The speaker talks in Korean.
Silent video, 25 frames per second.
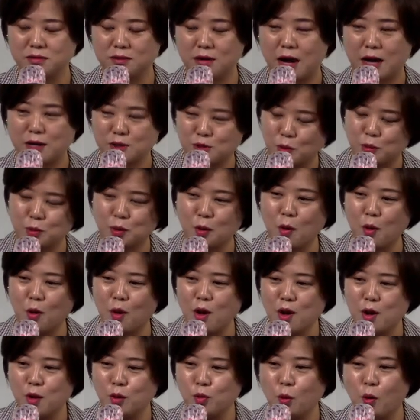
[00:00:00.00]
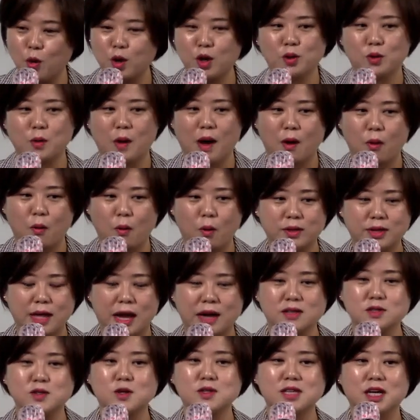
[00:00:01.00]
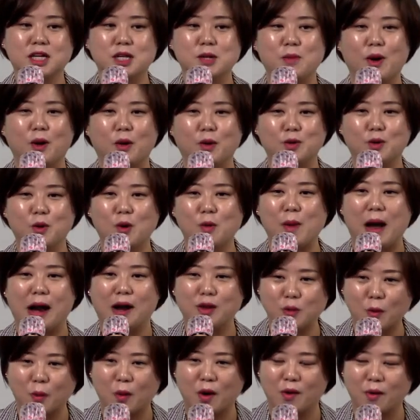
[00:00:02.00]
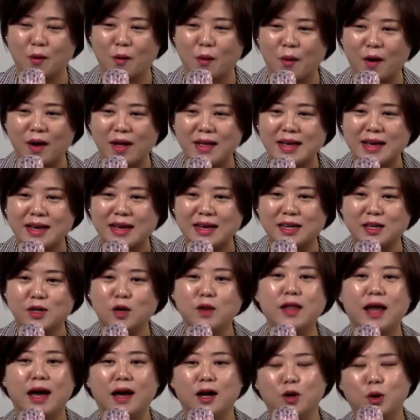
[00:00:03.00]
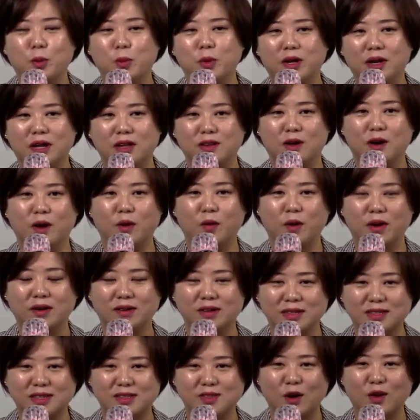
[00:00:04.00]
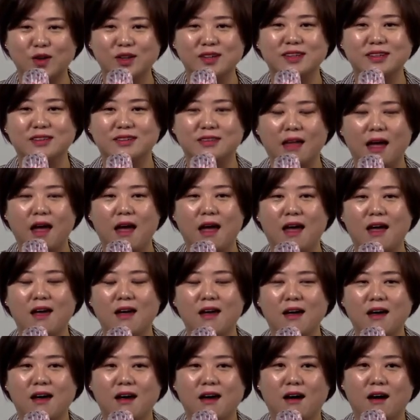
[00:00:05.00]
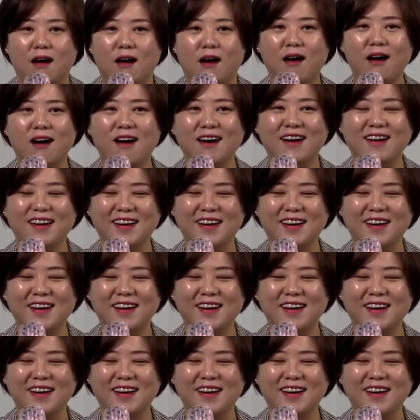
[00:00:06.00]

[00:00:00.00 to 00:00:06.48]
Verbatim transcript: 가서도 놀기도 하고 다른 선생님하고도 말도 걸고 이런 아이로 변하더라고요. 그래서 저는 그때 아,